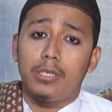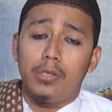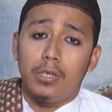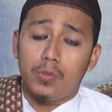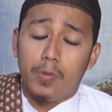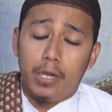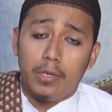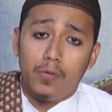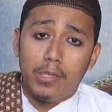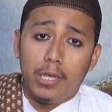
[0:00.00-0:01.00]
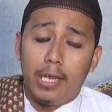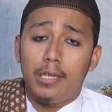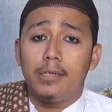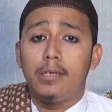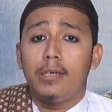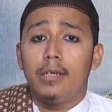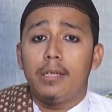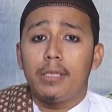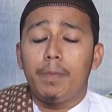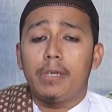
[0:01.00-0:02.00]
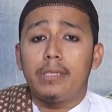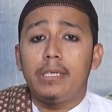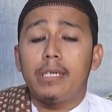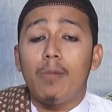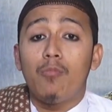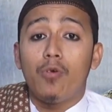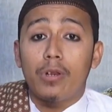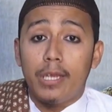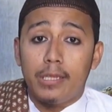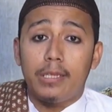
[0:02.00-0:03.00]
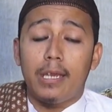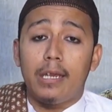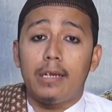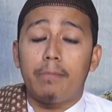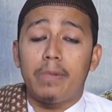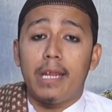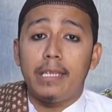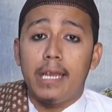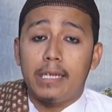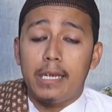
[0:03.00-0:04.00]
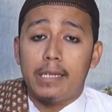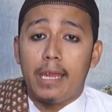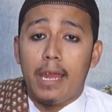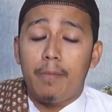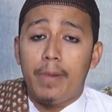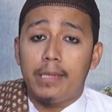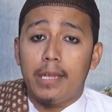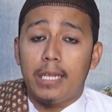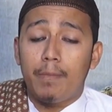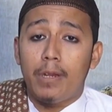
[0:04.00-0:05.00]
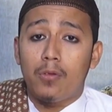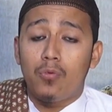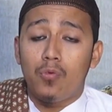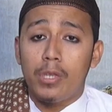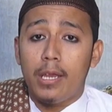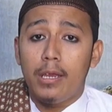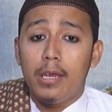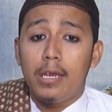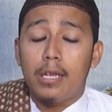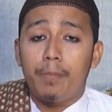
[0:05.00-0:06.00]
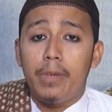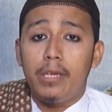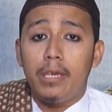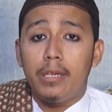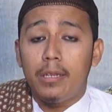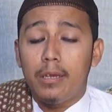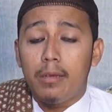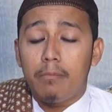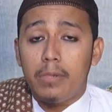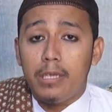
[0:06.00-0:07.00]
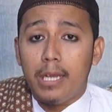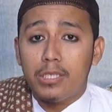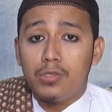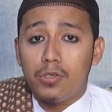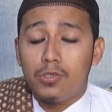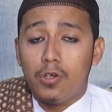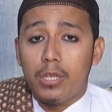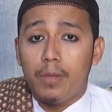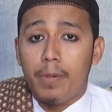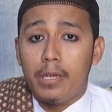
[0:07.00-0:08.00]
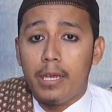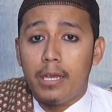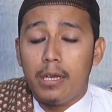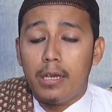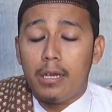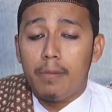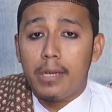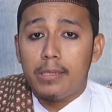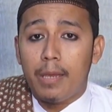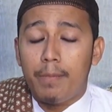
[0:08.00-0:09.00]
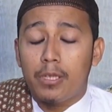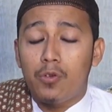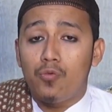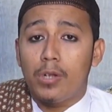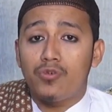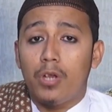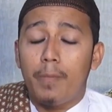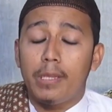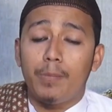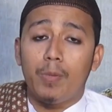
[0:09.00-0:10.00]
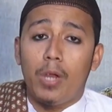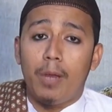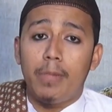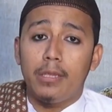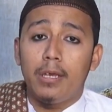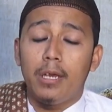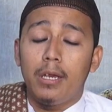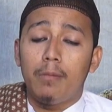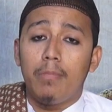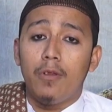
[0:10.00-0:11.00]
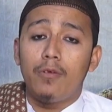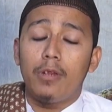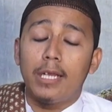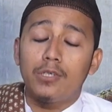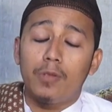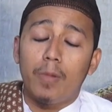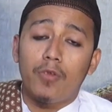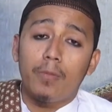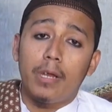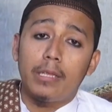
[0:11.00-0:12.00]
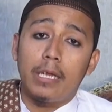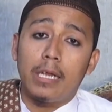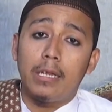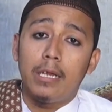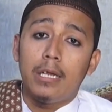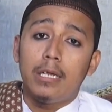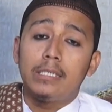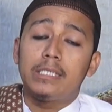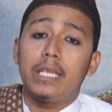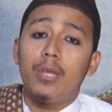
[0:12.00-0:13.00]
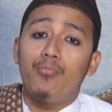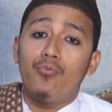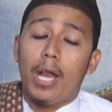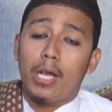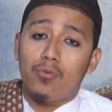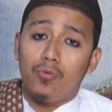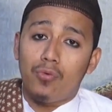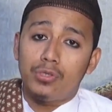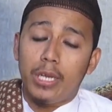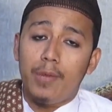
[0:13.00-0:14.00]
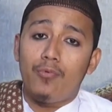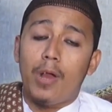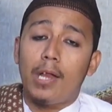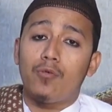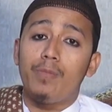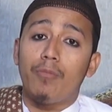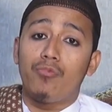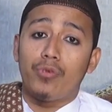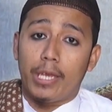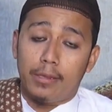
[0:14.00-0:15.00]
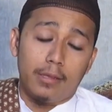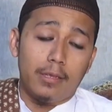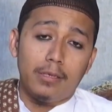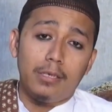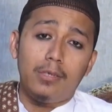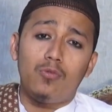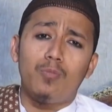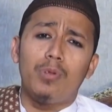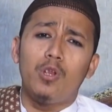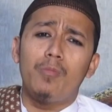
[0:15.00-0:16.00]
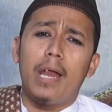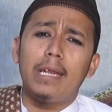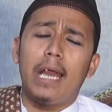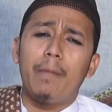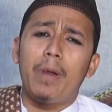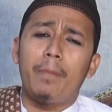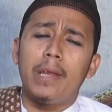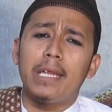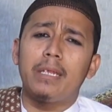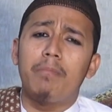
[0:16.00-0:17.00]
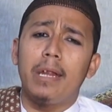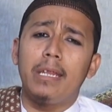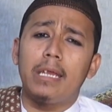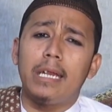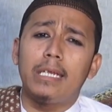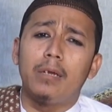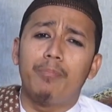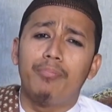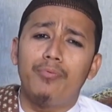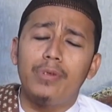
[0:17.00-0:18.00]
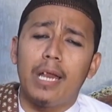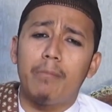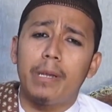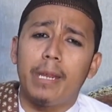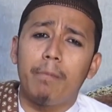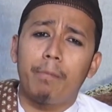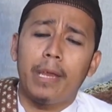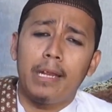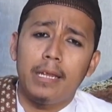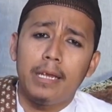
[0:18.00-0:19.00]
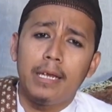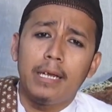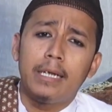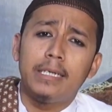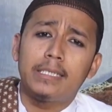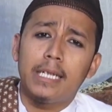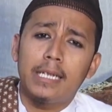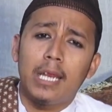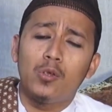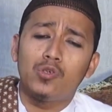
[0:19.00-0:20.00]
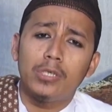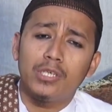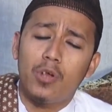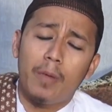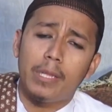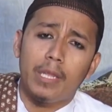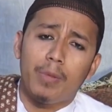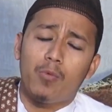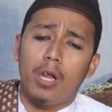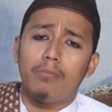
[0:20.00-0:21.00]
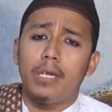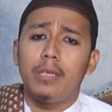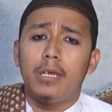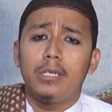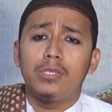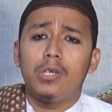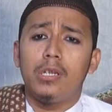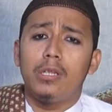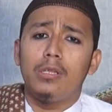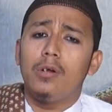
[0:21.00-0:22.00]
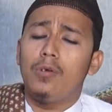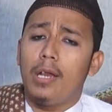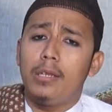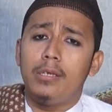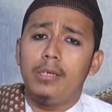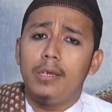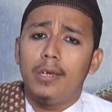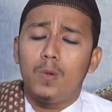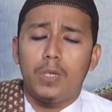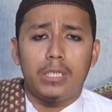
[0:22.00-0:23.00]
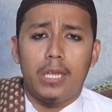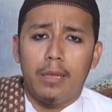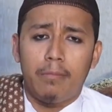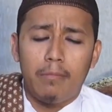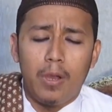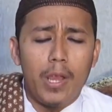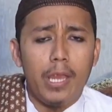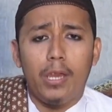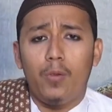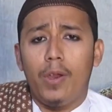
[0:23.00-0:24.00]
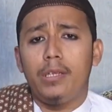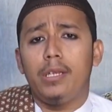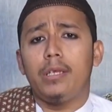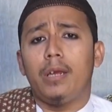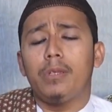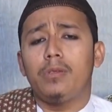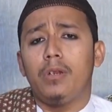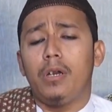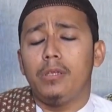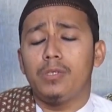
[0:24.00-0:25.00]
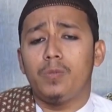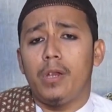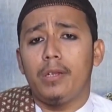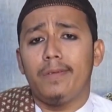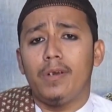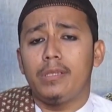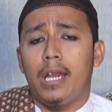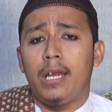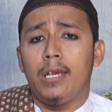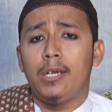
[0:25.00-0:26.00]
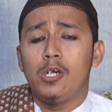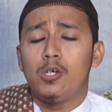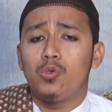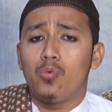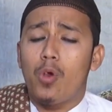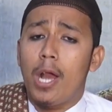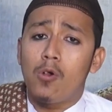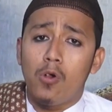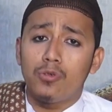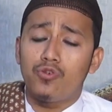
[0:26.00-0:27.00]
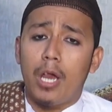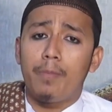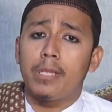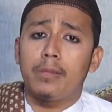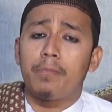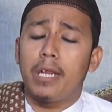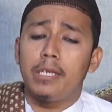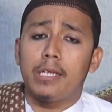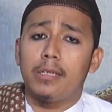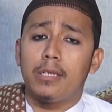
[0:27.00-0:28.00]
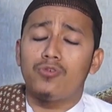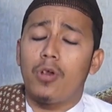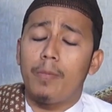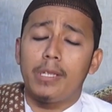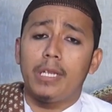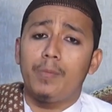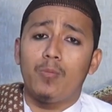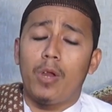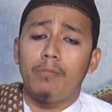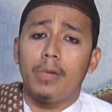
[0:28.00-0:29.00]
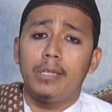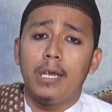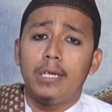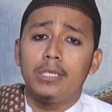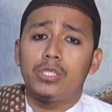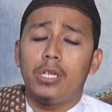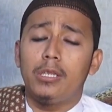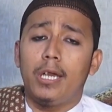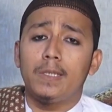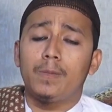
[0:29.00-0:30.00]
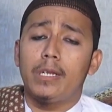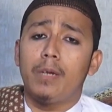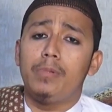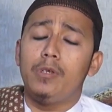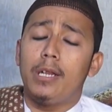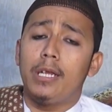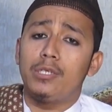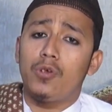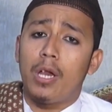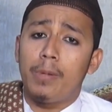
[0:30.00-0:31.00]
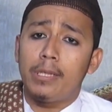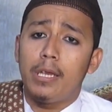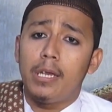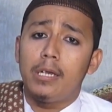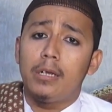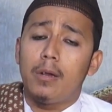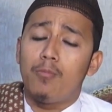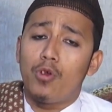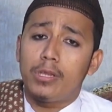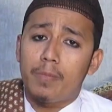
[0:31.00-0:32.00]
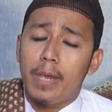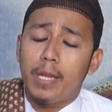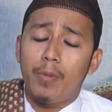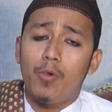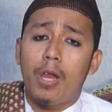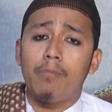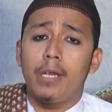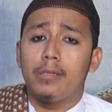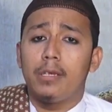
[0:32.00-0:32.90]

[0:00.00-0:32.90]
kasih Allah Subhanahu wa taala. Tapi ketika muridnya menanyakan kehebatan daripada gurunya, kepingin melihat sosok daripada uh, martabat kedudukan sahabat Nabi Muhammad Beliau langsung Imam Junaid mengatakan, seribu aku, seribu aku Imam Junaid, itu belum ada apa-apanya dibandingkan debu yang menempel di sendal lusuhnya sahabat Nabi Muhammad sallallahu alaihi wasallam. Maka nah, ya ikhwani yang dirahmati oleh Allah Subhanahu wa taala, sungguh agung sahabat predikat uh, sahabatnya Nabi Muhammad sallallahu alaihi wasallam karena beliau adalah sahabat murid terbaik Nabi Muhammad.